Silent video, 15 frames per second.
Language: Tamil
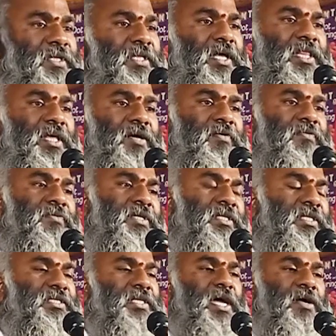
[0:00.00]
விழுந்தால் தான்
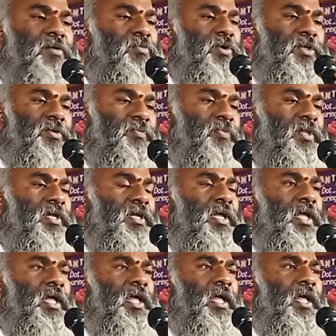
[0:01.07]
விழுந்து சாக முடியும்
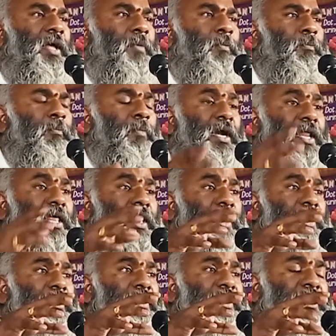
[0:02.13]
மணல்
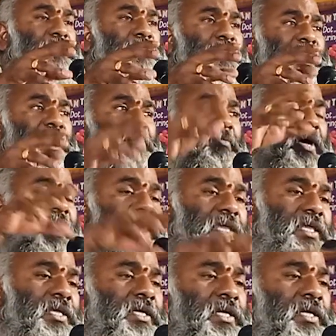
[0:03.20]
இருக்கக்கூடிய மலை